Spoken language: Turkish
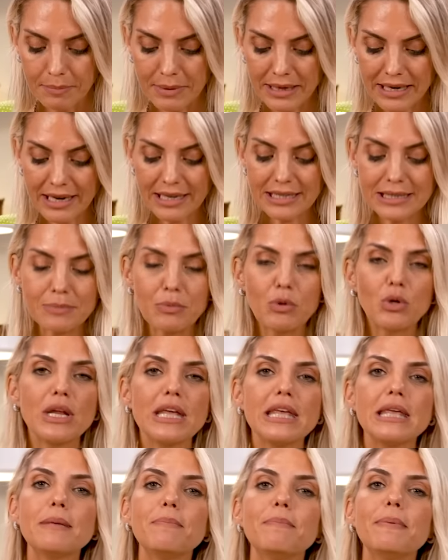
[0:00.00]
Biraz böyle
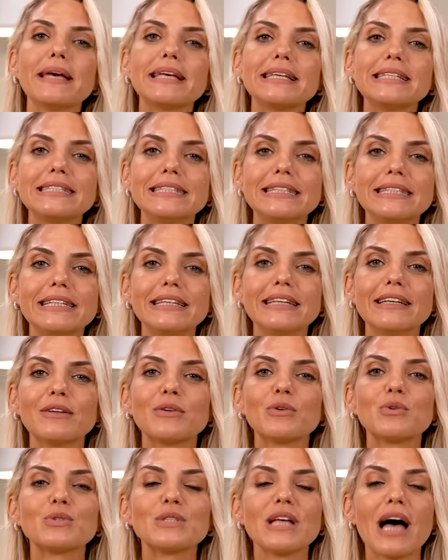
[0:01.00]
ipeksi,
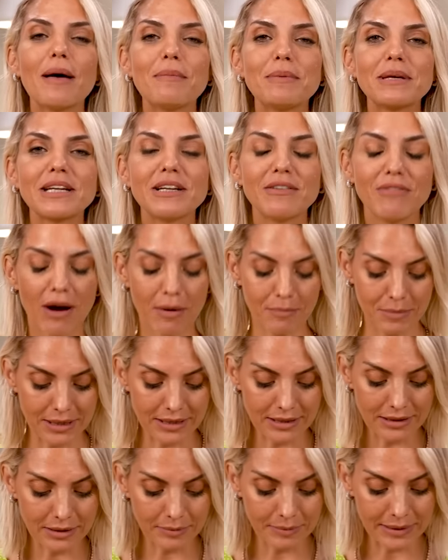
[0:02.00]
güzel bir kıvam
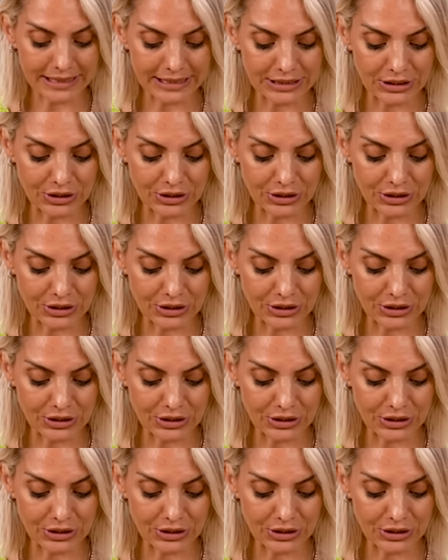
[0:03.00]
yakalamak